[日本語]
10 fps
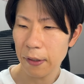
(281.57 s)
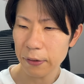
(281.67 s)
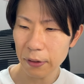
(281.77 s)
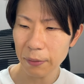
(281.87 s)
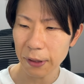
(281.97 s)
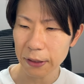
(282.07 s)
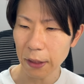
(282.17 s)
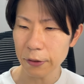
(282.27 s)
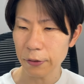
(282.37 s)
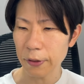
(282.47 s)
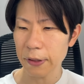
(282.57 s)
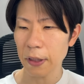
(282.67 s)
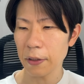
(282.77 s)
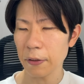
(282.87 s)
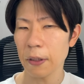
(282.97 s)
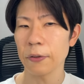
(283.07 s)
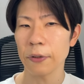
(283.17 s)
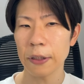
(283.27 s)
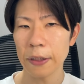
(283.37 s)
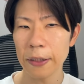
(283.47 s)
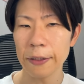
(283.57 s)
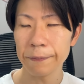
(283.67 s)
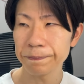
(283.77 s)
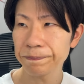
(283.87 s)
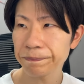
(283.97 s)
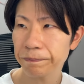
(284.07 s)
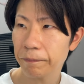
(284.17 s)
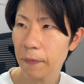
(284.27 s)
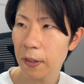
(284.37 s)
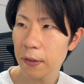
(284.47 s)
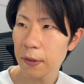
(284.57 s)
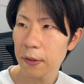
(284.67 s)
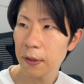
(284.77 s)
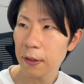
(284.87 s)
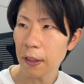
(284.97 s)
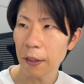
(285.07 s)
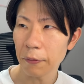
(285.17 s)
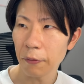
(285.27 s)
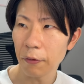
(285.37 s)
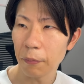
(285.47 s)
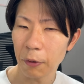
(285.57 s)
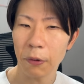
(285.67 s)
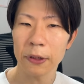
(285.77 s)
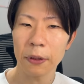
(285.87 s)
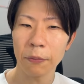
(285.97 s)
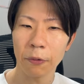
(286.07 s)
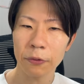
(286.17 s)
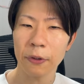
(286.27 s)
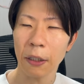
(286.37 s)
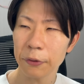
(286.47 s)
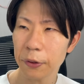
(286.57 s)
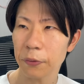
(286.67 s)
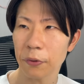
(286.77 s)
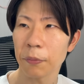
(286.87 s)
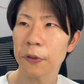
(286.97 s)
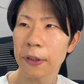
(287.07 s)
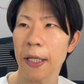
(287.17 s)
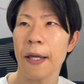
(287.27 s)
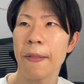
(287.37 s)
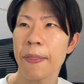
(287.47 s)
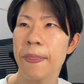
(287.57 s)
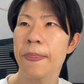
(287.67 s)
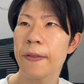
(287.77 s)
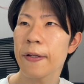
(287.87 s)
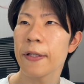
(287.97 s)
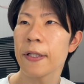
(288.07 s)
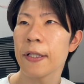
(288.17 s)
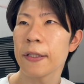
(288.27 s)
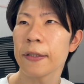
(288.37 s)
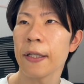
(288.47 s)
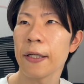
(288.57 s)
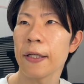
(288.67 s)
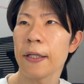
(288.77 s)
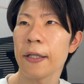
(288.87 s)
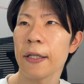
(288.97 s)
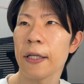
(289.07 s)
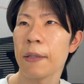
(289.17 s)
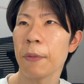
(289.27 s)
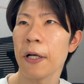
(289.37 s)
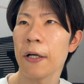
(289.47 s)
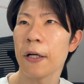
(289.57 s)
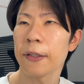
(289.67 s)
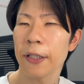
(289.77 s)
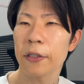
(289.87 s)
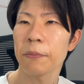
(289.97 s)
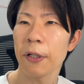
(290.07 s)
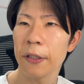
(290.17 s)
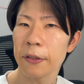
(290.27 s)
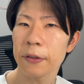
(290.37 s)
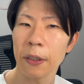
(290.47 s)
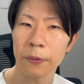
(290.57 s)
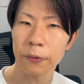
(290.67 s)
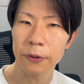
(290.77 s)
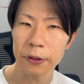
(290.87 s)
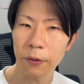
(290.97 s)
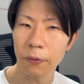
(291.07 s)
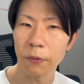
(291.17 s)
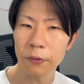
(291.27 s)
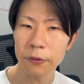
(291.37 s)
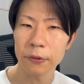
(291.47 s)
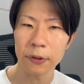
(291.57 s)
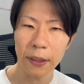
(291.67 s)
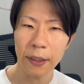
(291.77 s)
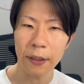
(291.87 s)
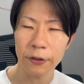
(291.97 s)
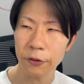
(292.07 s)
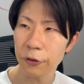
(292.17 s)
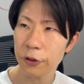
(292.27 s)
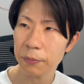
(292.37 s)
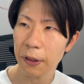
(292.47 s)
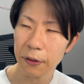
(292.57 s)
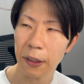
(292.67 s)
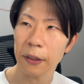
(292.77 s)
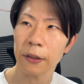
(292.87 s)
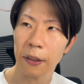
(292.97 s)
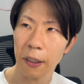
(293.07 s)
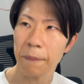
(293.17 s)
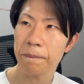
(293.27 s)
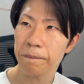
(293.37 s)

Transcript: それでまあ31歳ぐらいの時に、あのー、もうこれもうほんと直そうと思って、で、まあ100万円ぐらいの当時ローンを組んで90万ぐらいだったかな。